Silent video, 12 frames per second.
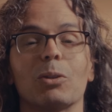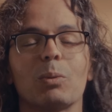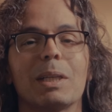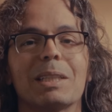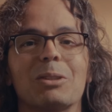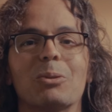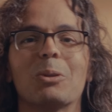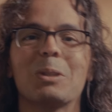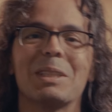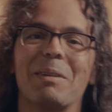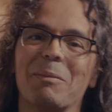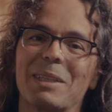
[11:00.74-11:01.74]
los Wireless Go
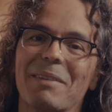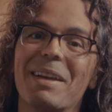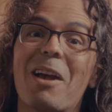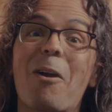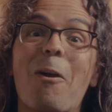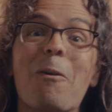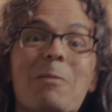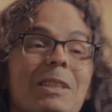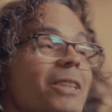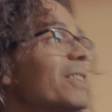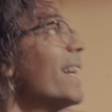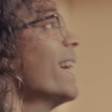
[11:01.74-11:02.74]
2 y vamos a ver cómo
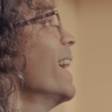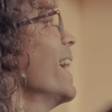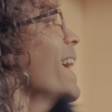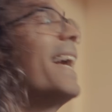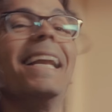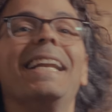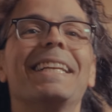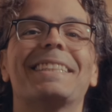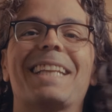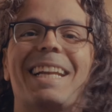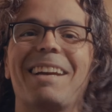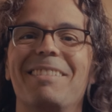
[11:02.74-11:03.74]
se oye en
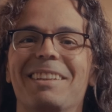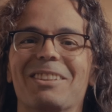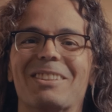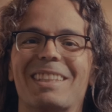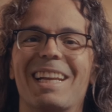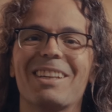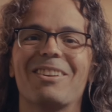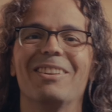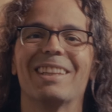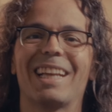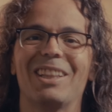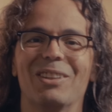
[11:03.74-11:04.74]
esta nave industrial
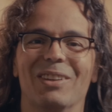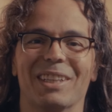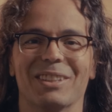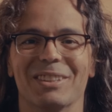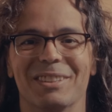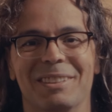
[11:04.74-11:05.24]
con tanto eco.